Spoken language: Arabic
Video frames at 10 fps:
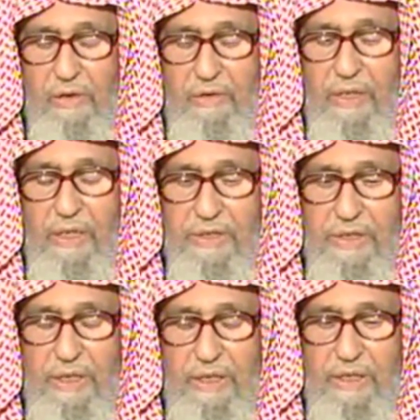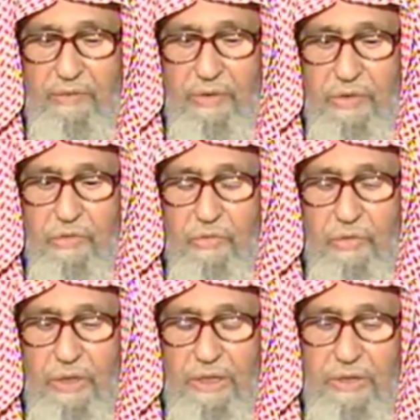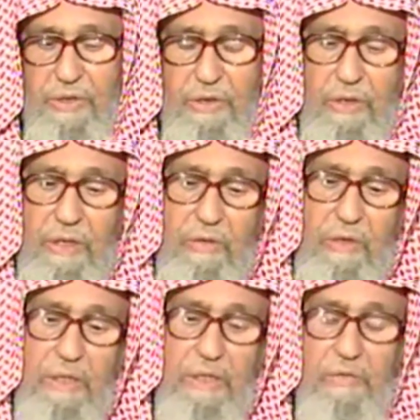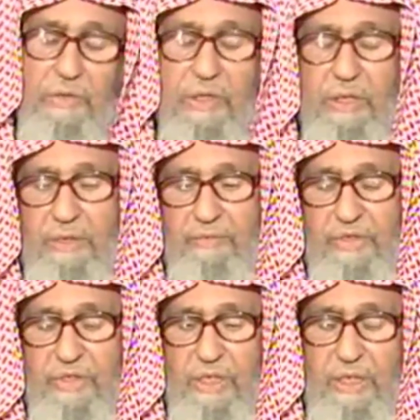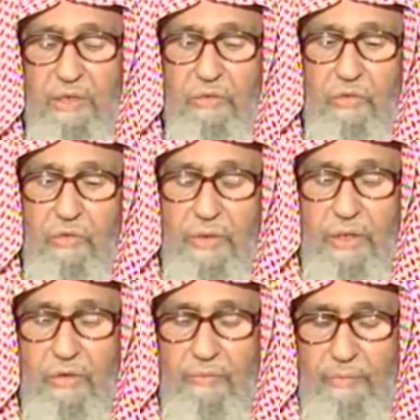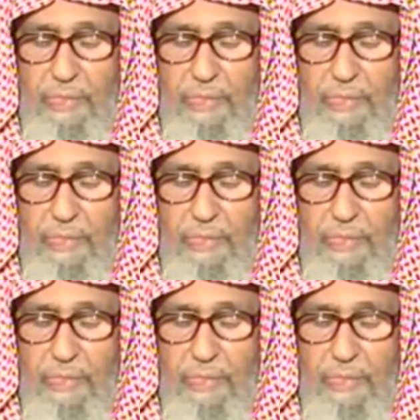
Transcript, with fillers: خرج عليهم رسول الله صلى الله عليه وسلم فسألوه من هم